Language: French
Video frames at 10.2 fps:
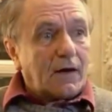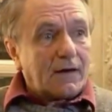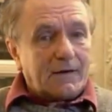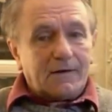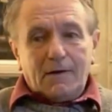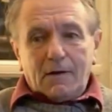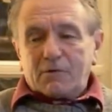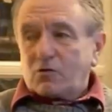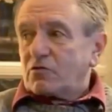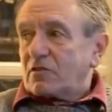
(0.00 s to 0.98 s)
dire
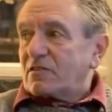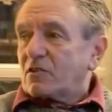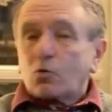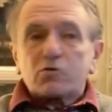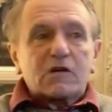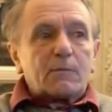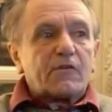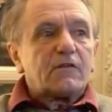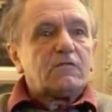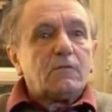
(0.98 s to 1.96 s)
parce que ça, c'est trop simple,
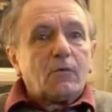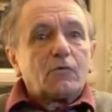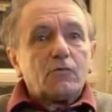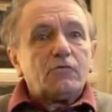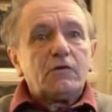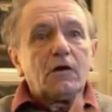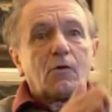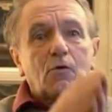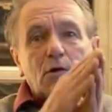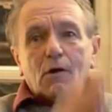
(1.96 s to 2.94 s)
effectivement, de dire,
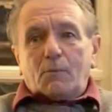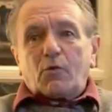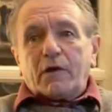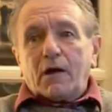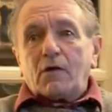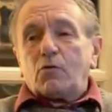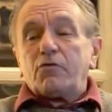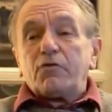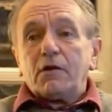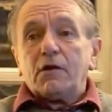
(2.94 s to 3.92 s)
euh, bon, il y a un
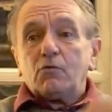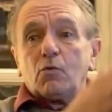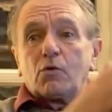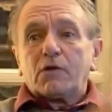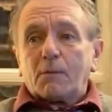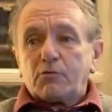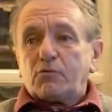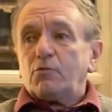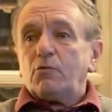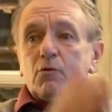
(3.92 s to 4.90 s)
côté où on
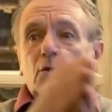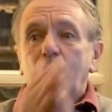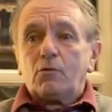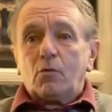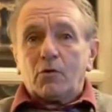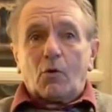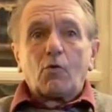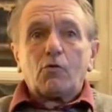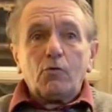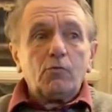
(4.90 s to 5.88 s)
capture, euh, où on
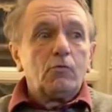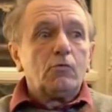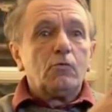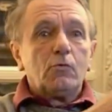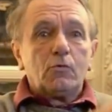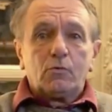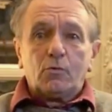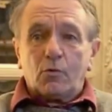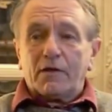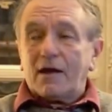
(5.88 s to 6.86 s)
englue,
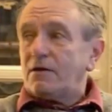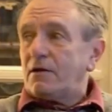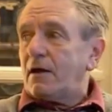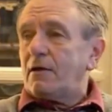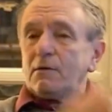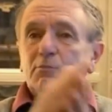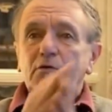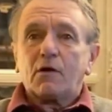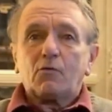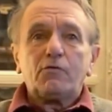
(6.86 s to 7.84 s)
où on aliène, et
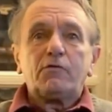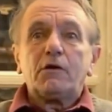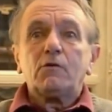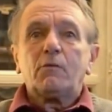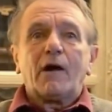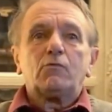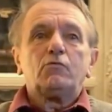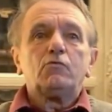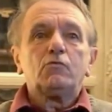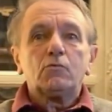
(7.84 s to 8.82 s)
puis un côté, euh, bah,
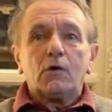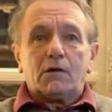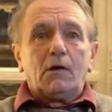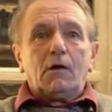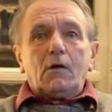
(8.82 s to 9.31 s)
où nous,